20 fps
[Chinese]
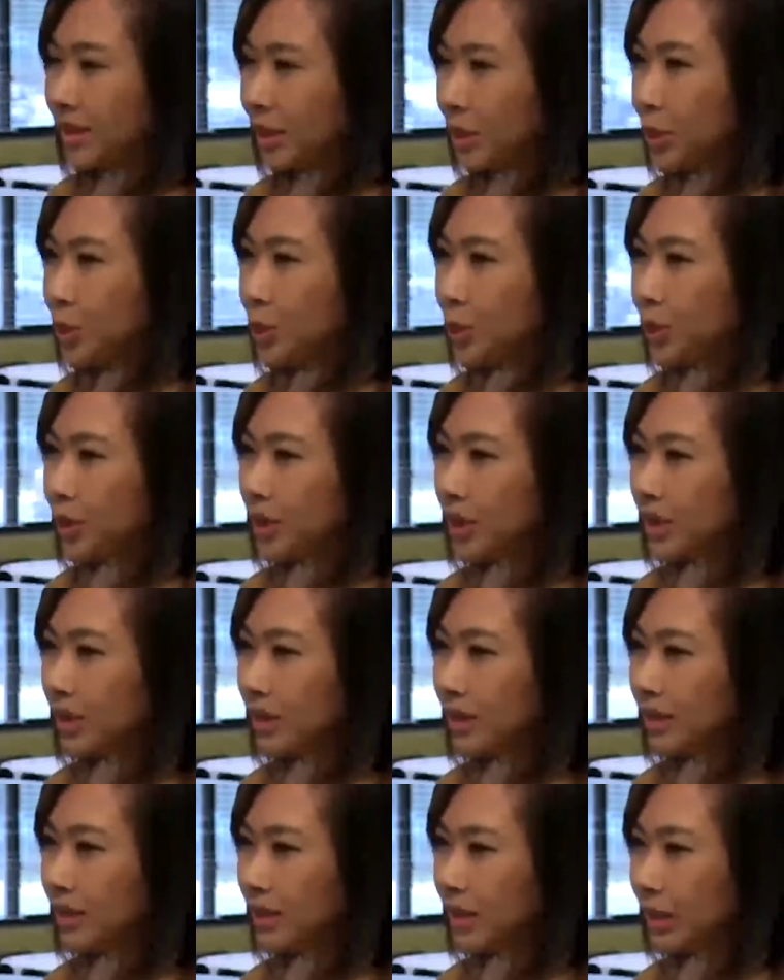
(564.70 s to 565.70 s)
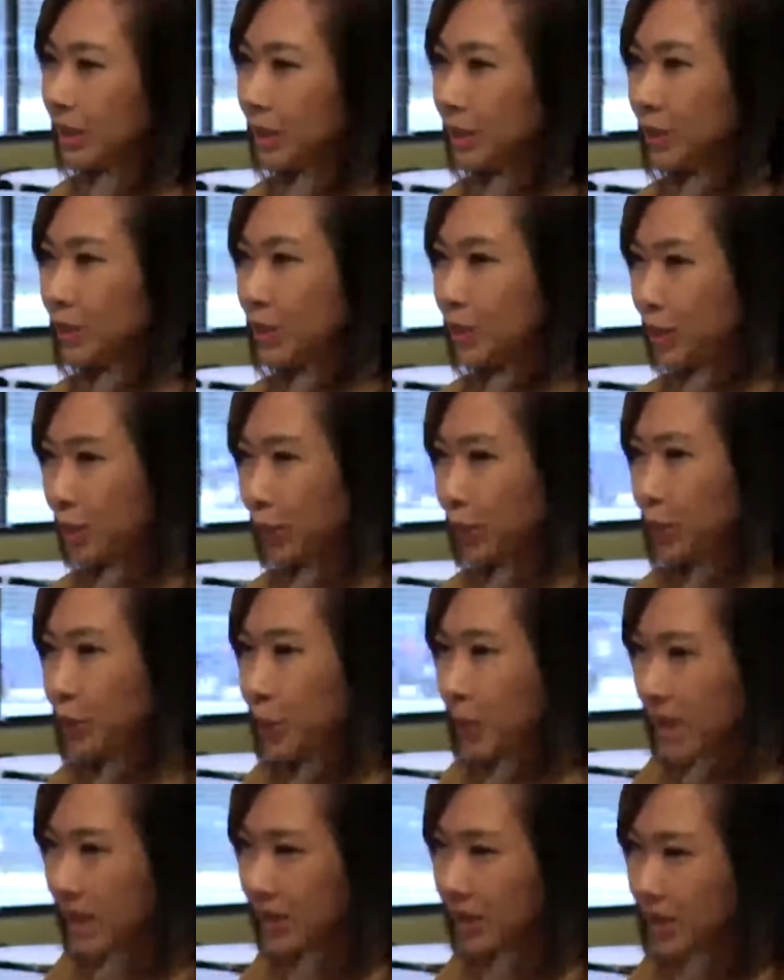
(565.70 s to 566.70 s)
您觉得您周
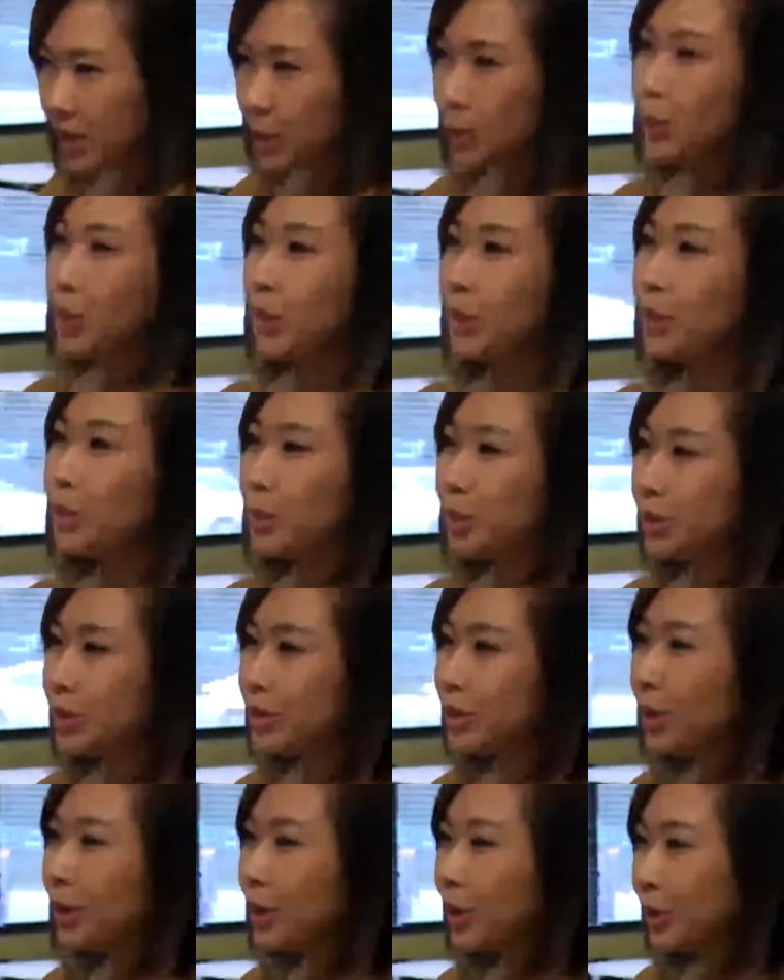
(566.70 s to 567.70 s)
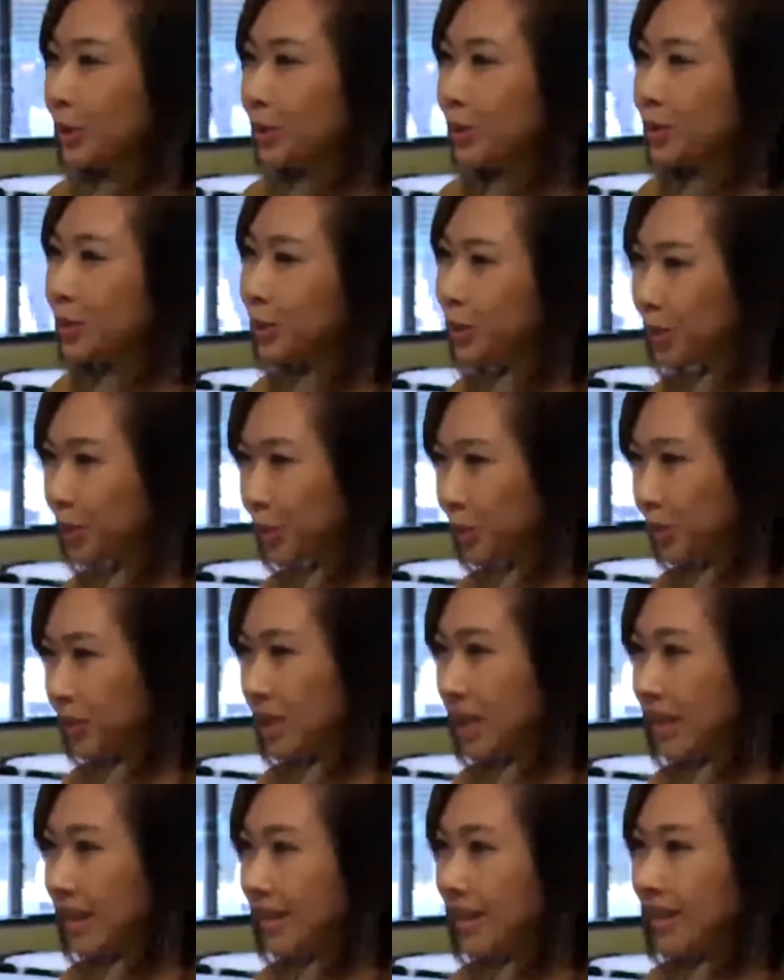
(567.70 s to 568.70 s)
游完这个全国之后，中国国
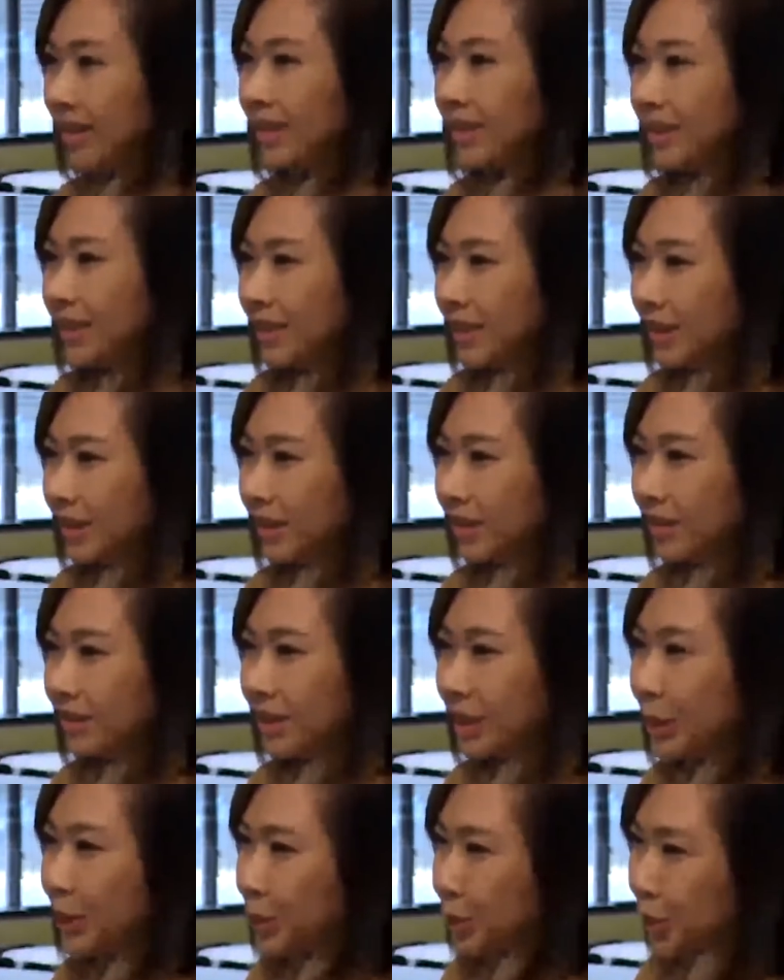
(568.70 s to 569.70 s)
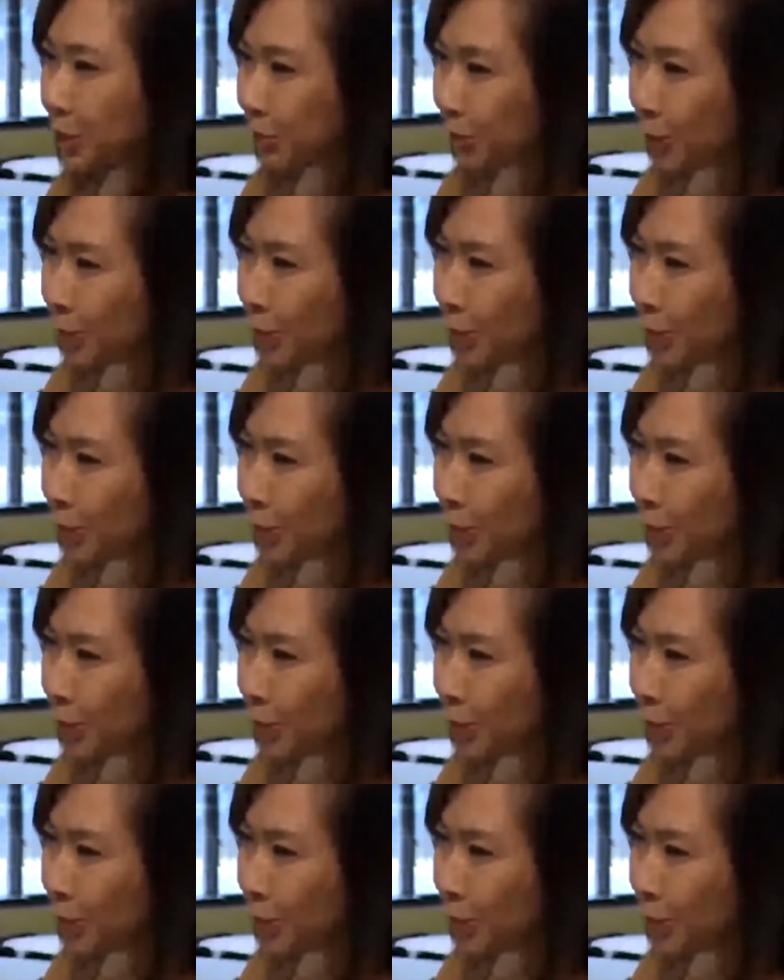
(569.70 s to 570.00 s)
内啊，嗯，您有什么